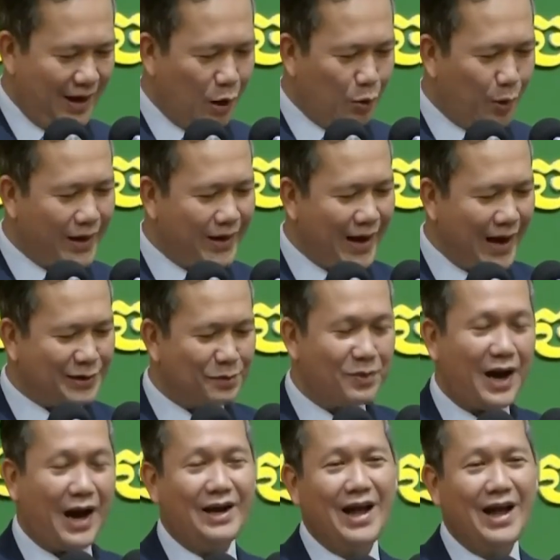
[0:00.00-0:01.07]
ở vậy đại sầm
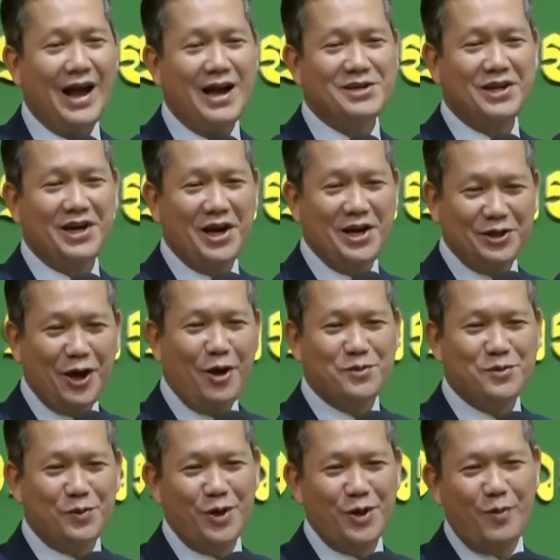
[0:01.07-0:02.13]
khang ai chơi top
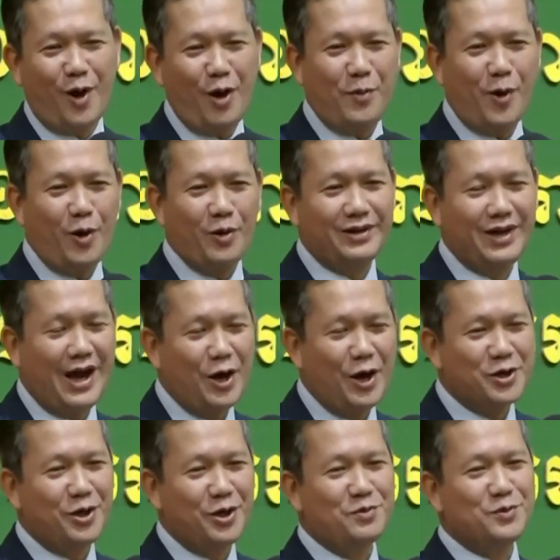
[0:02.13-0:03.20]
chỉ bôi bong phổ này ta
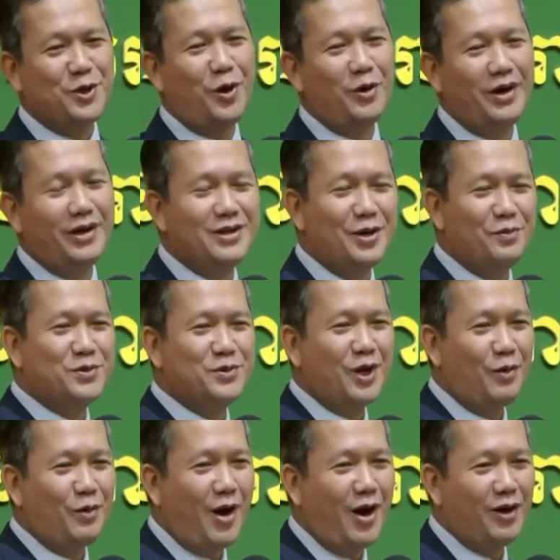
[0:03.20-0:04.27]
ở chấm cho năng chấm
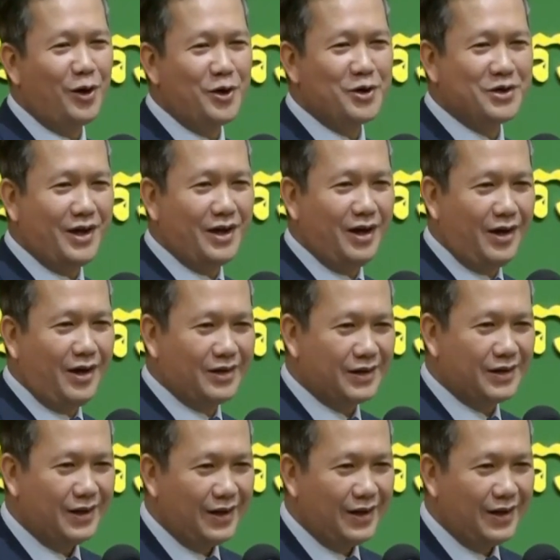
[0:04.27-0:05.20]
cho bong lôi chớ nó